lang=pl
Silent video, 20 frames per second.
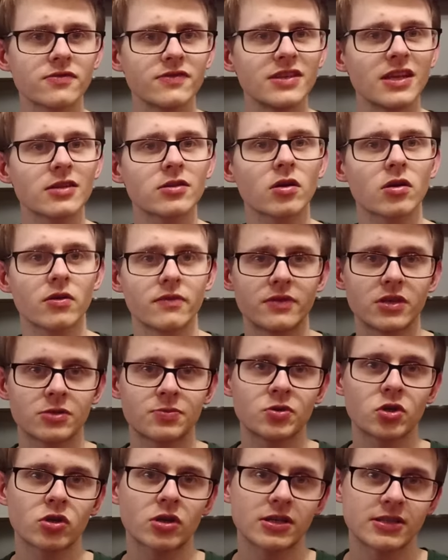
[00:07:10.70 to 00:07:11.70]
rozwinięto
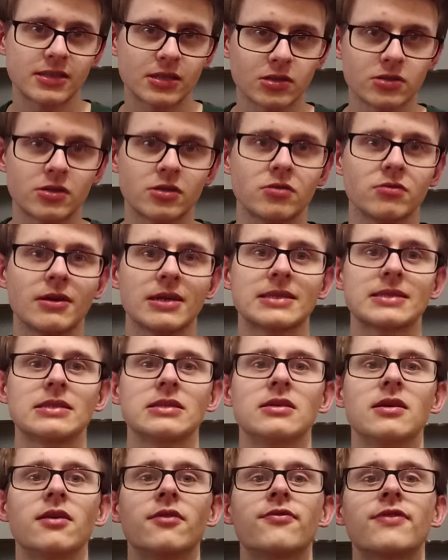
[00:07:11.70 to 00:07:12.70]
również przy okazji
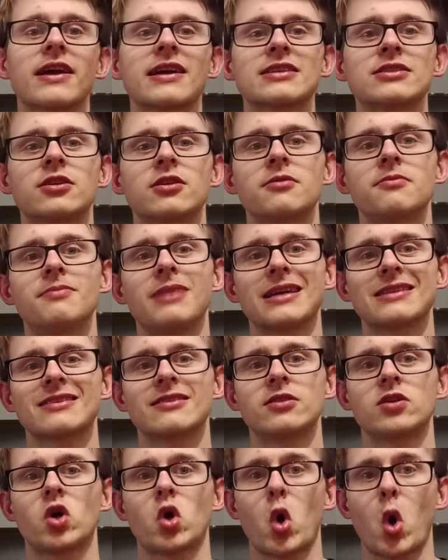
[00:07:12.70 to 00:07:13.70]
kontynuacji Fracture but
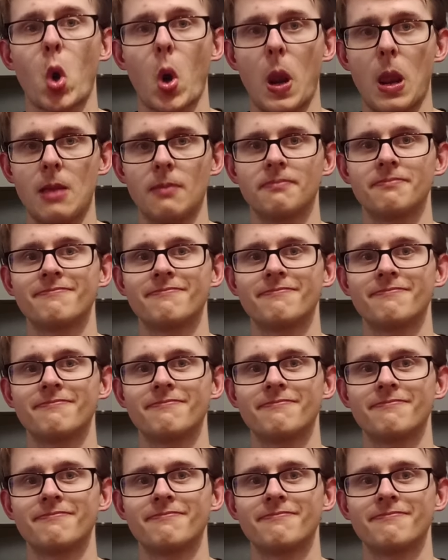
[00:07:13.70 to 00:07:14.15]
Hole.